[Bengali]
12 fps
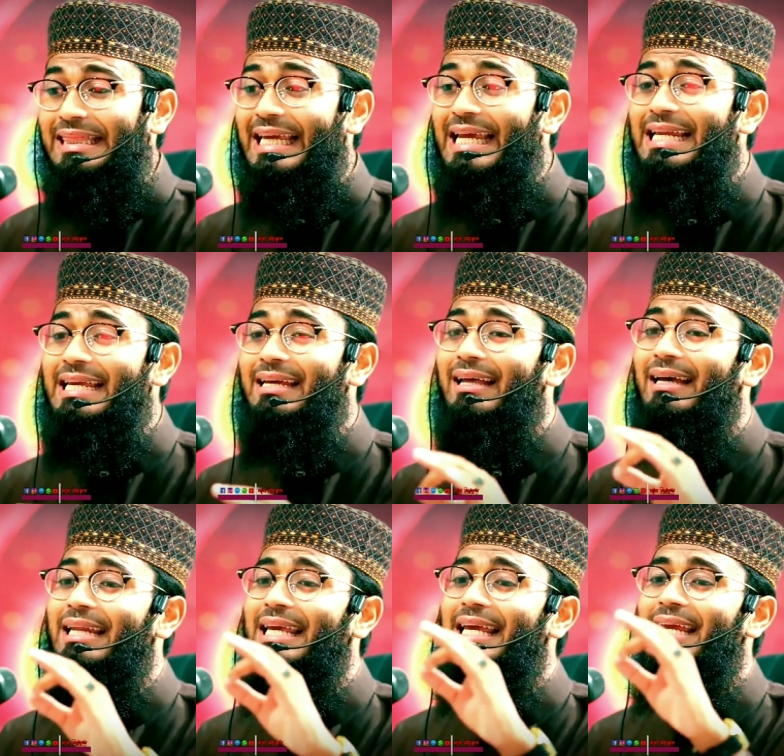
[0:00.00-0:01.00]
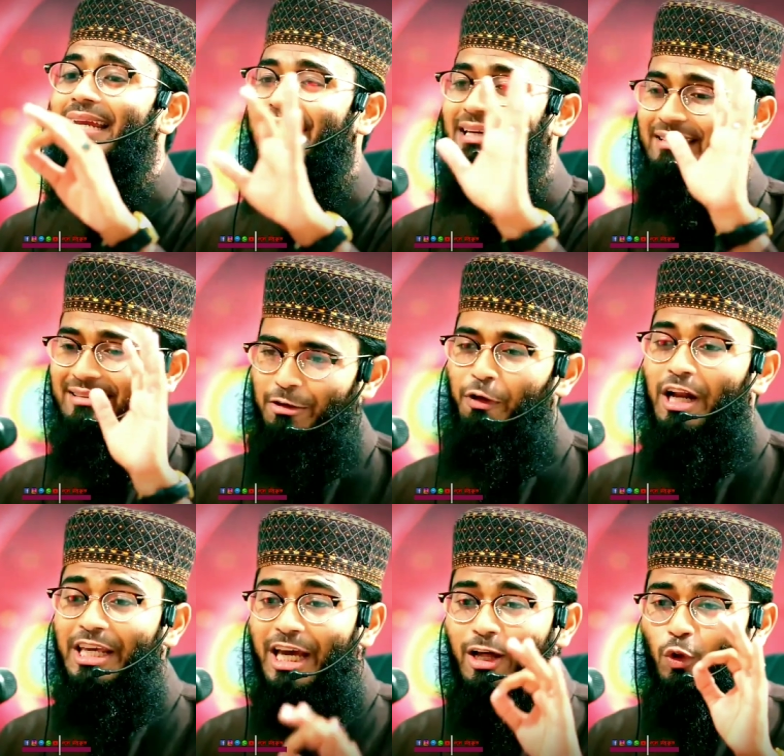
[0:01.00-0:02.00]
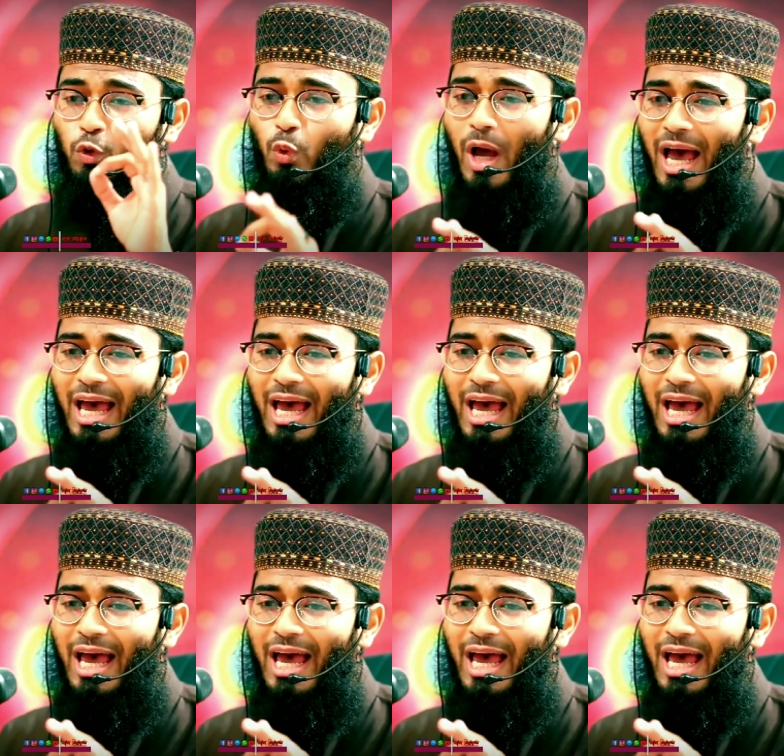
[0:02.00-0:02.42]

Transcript: দিনী খালিলি ফালিয়ামদুর